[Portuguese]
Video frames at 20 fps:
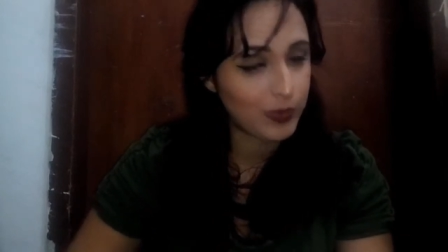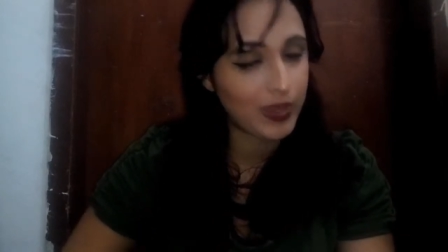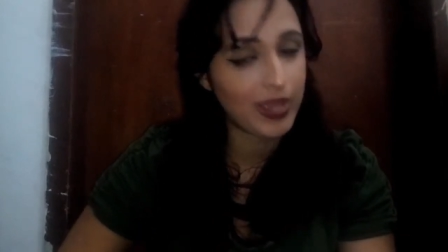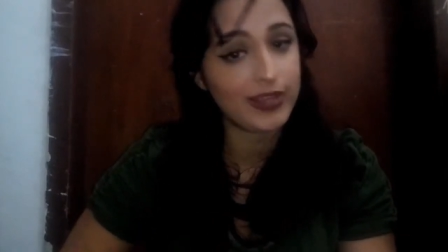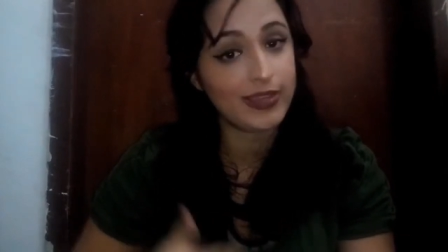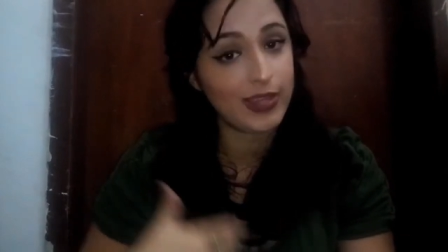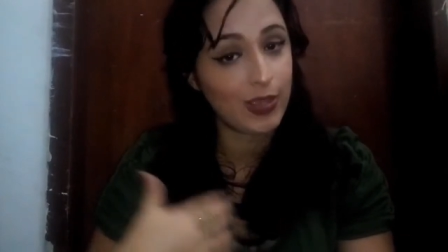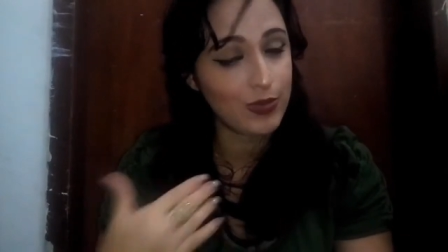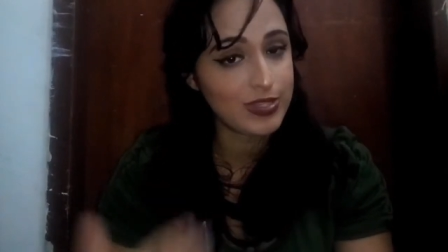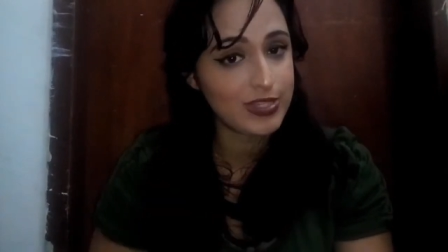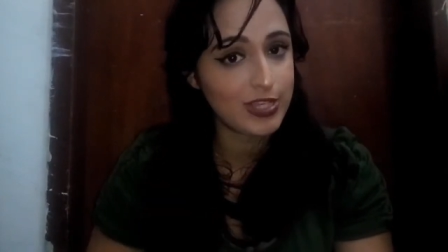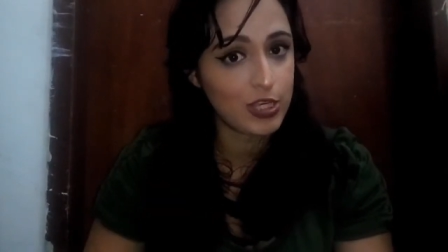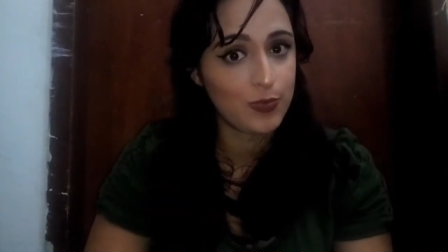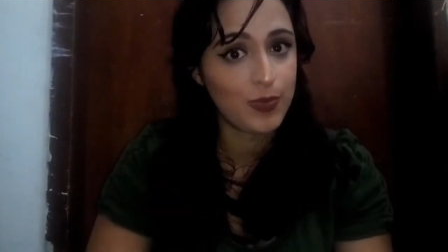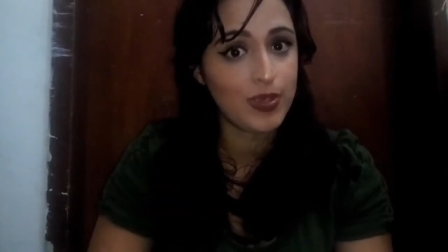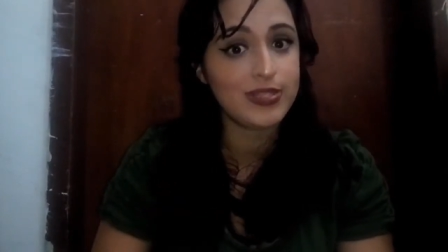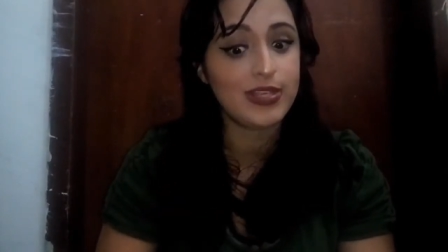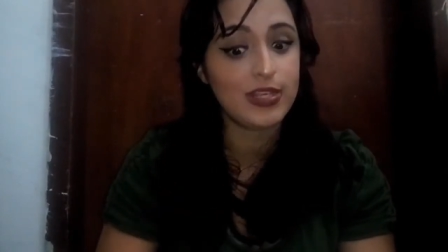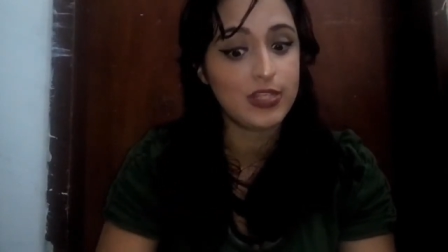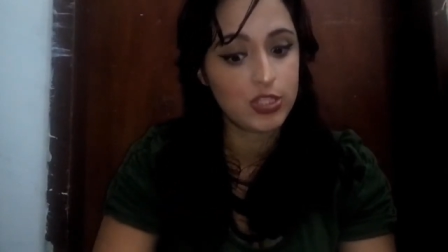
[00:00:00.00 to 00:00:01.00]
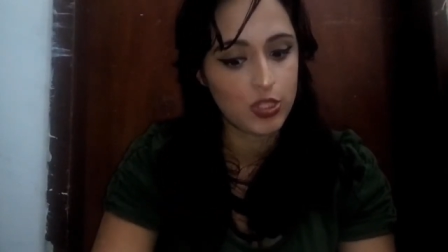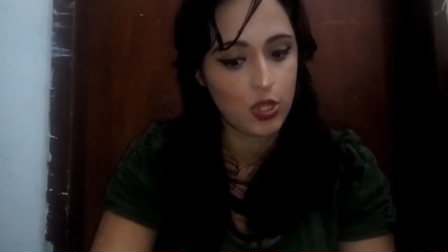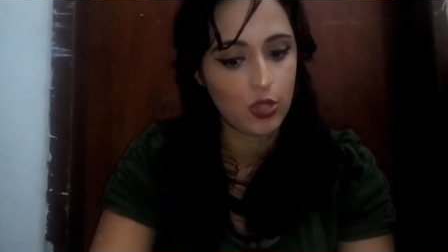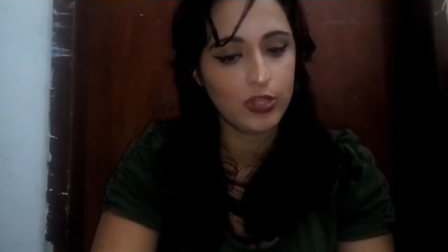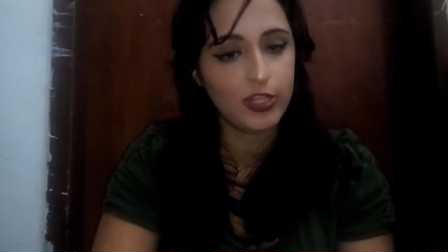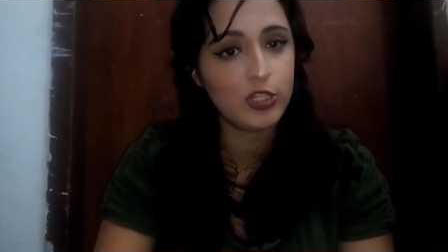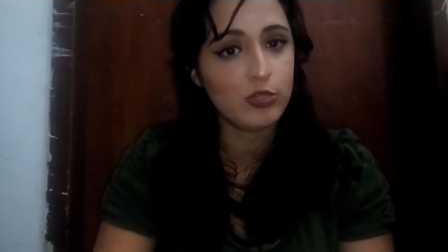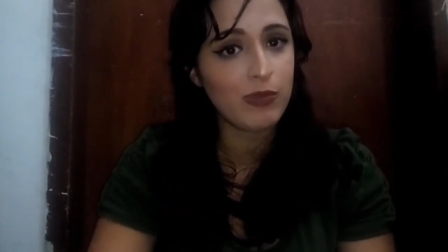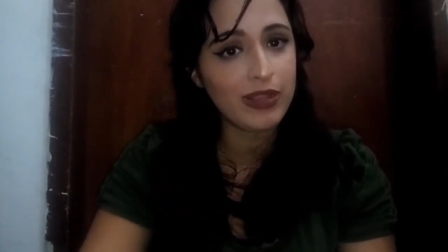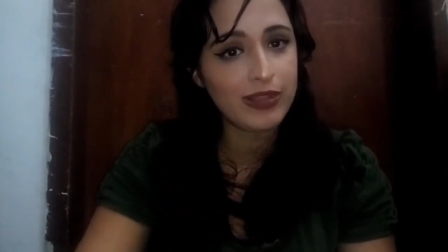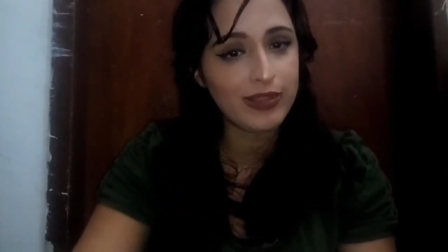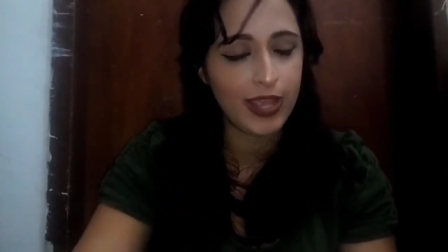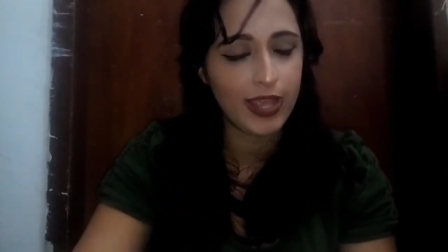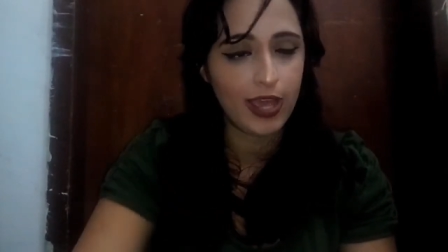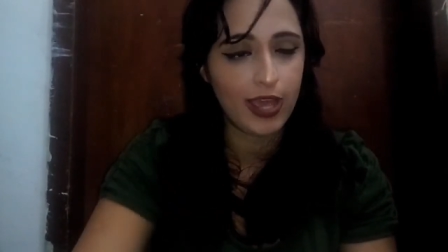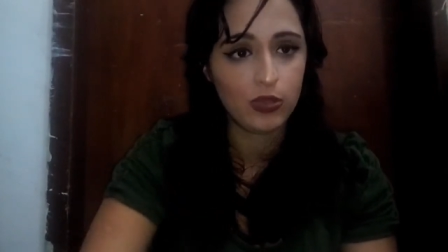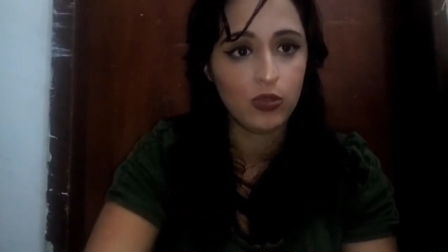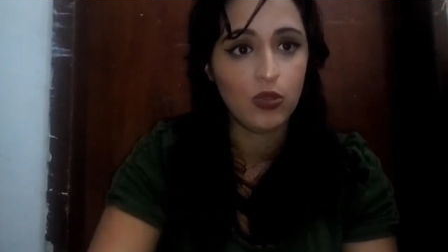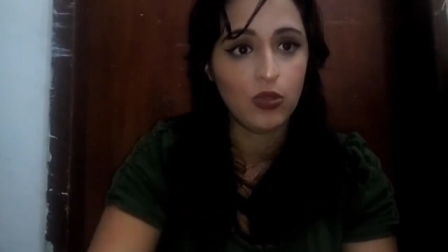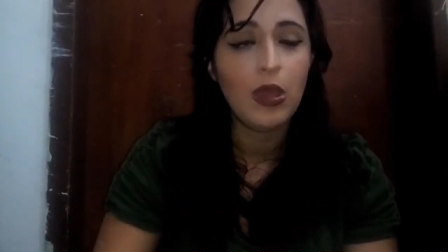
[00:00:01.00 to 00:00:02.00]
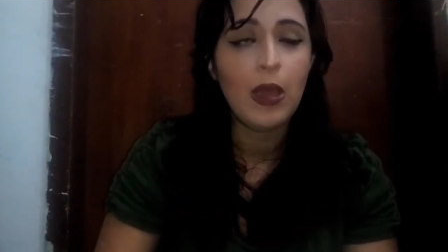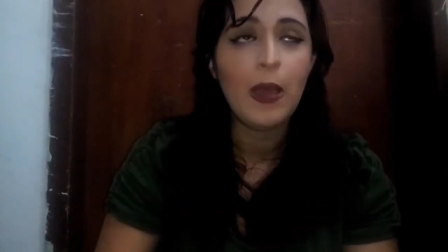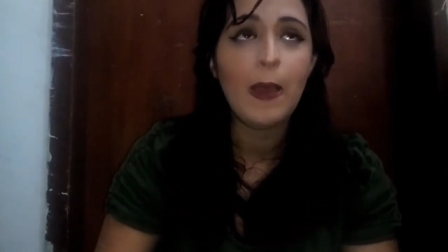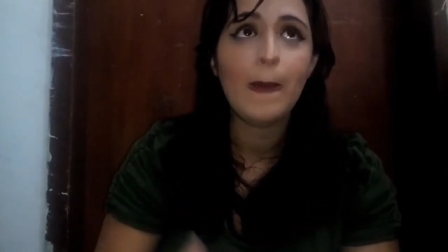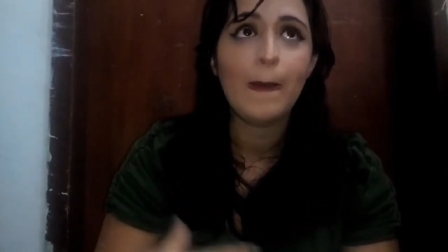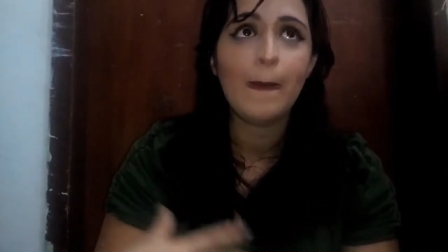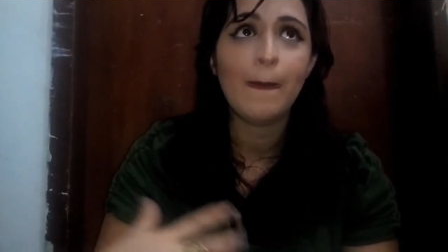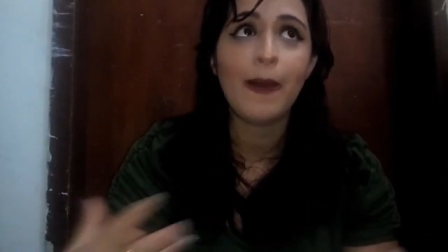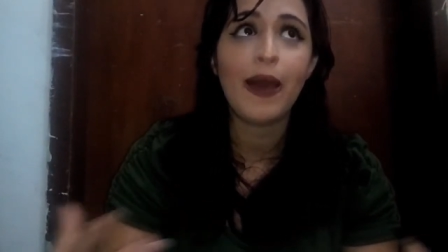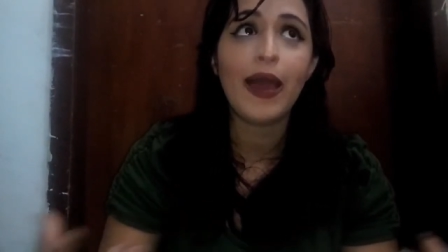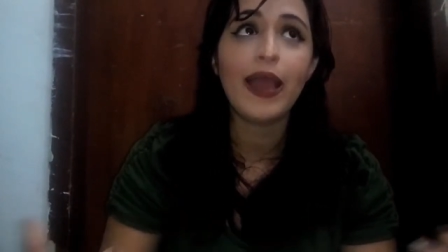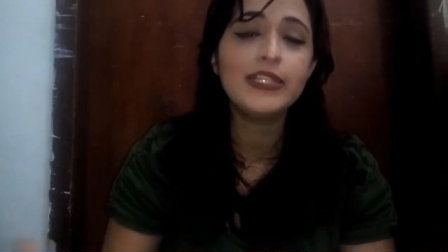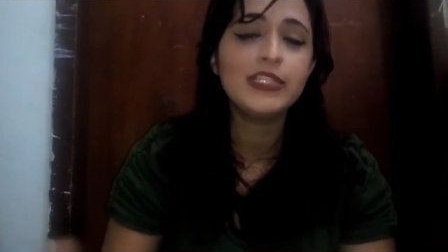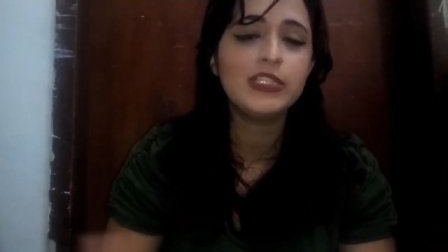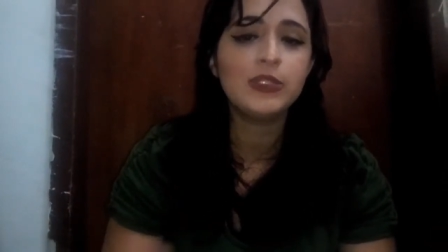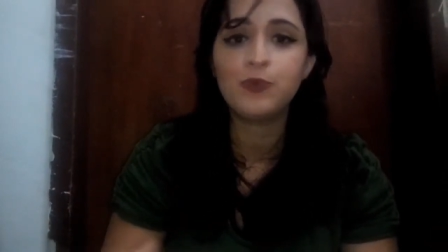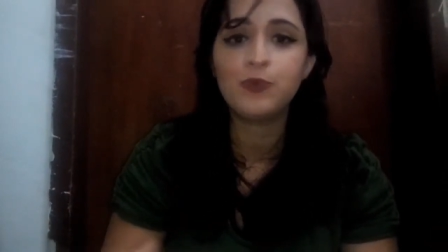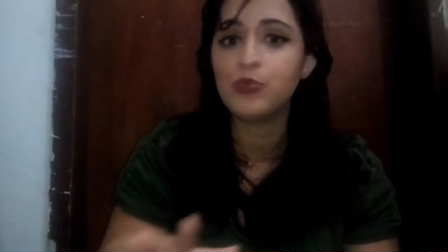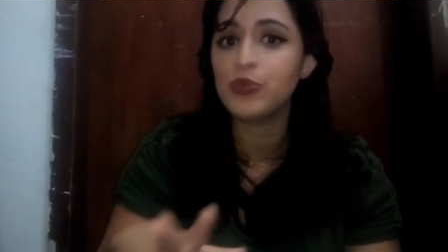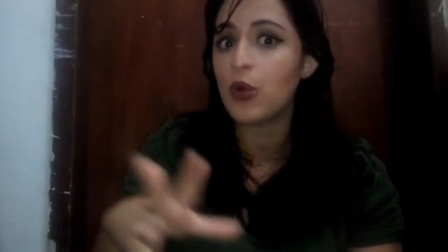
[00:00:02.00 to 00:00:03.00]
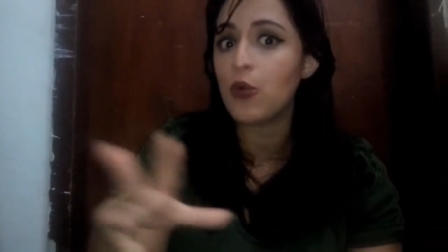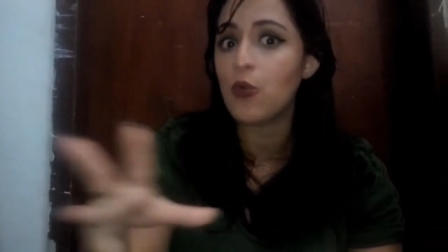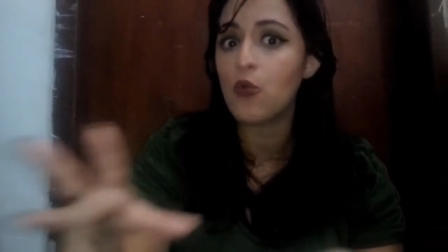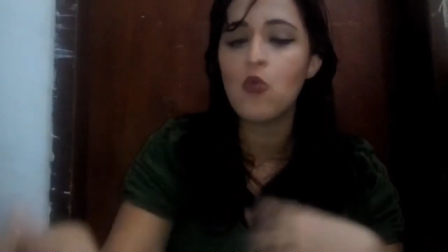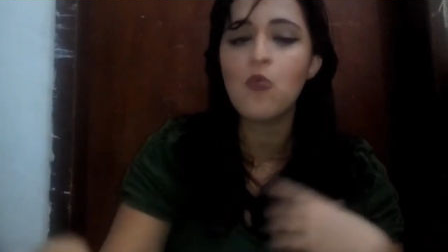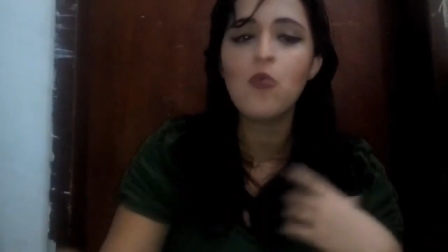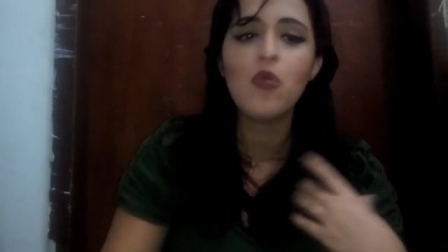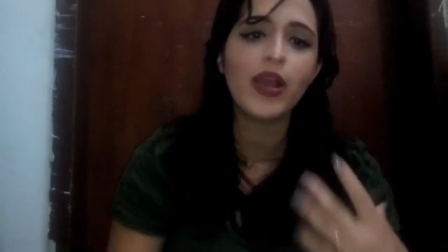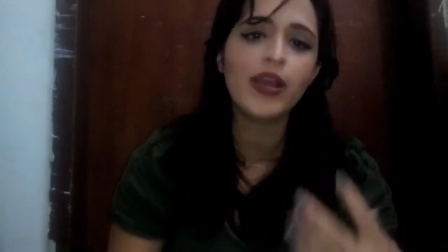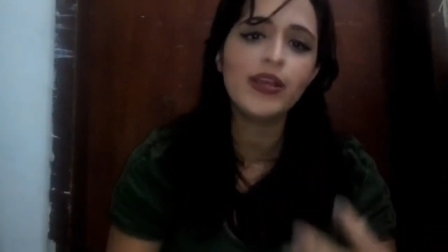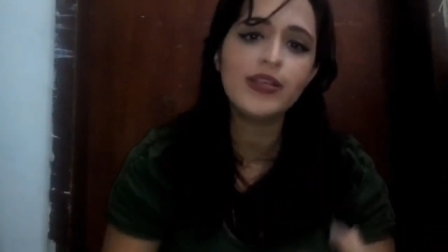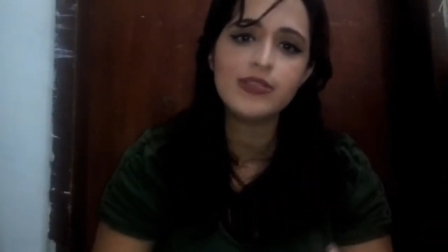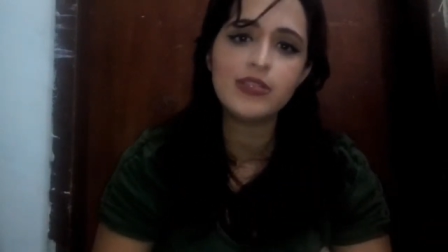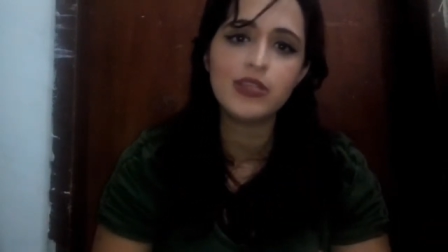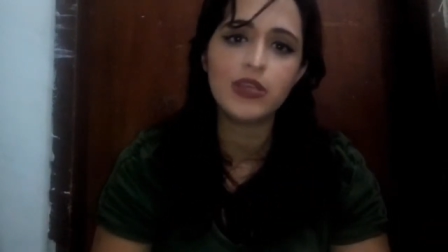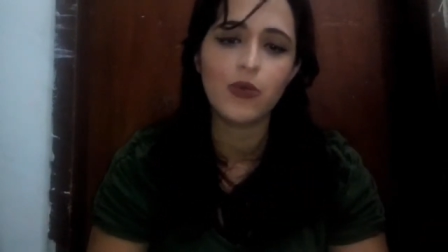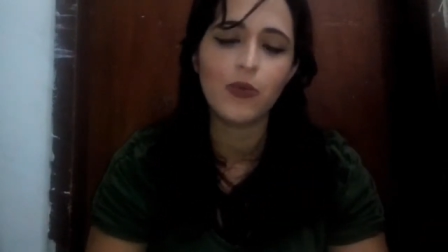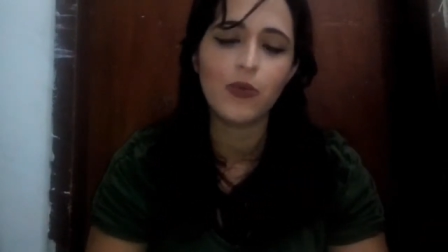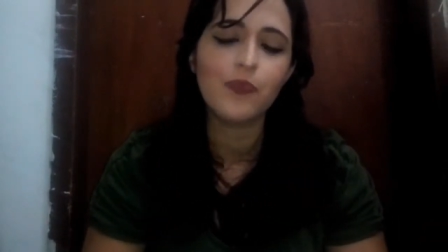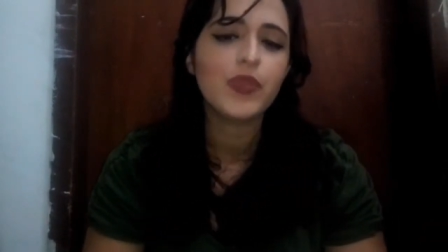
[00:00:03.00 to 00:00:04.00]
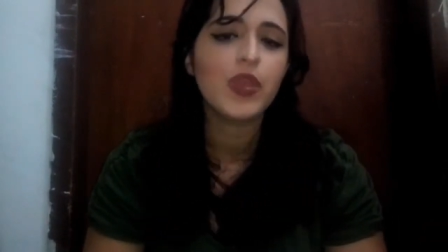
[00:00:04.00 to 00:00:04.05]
porque até os seis meses é só leite materno, mas se por alguma ocasião